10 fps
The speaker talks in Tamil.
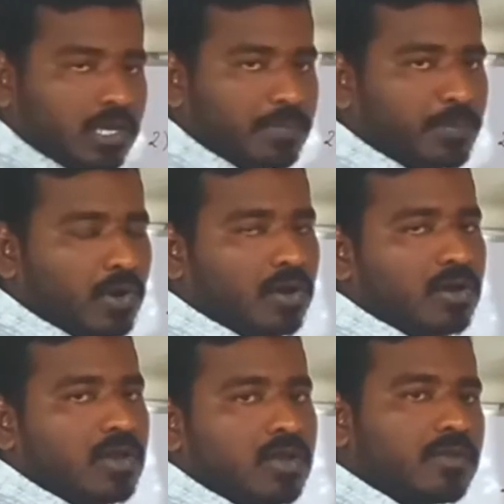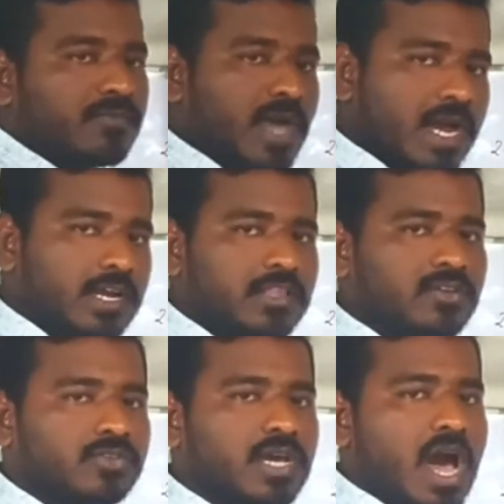இப்போது வாங்கினது
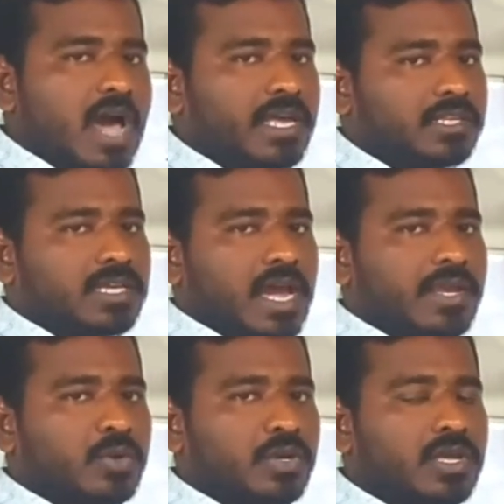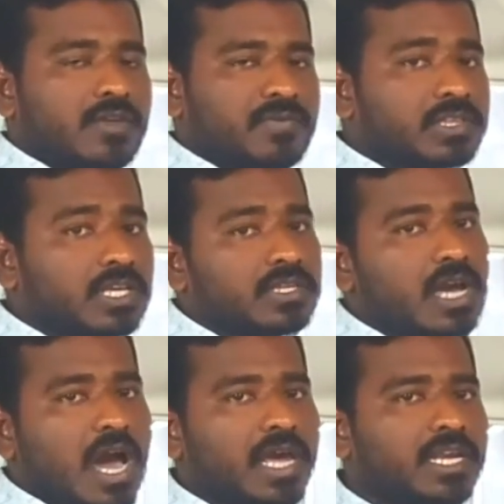வந்து ஆயிரத்தி ஐநூறு விற்றது
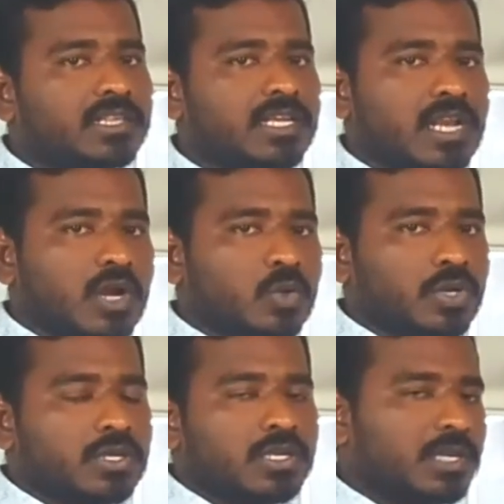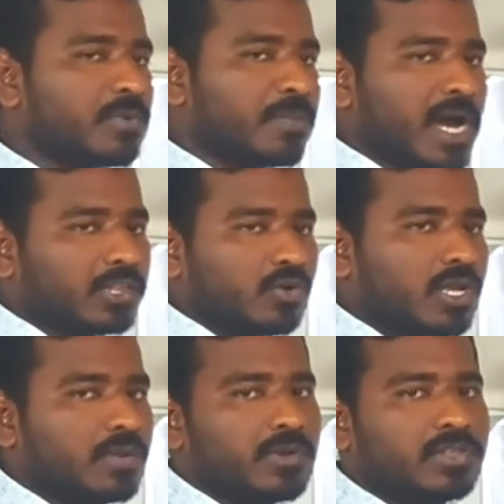ஆயிரத்தி நானூறு இப்போ பார்த்தோன்னே
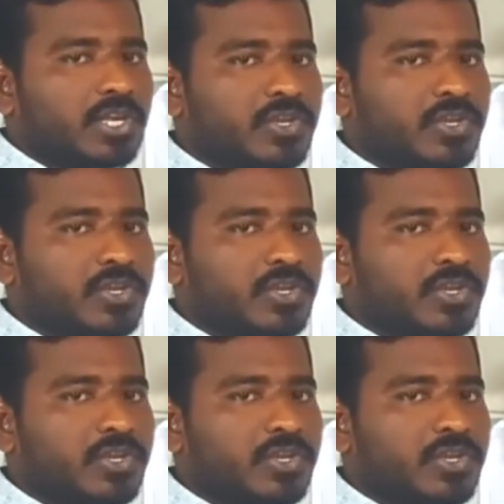நம்மளுக்கு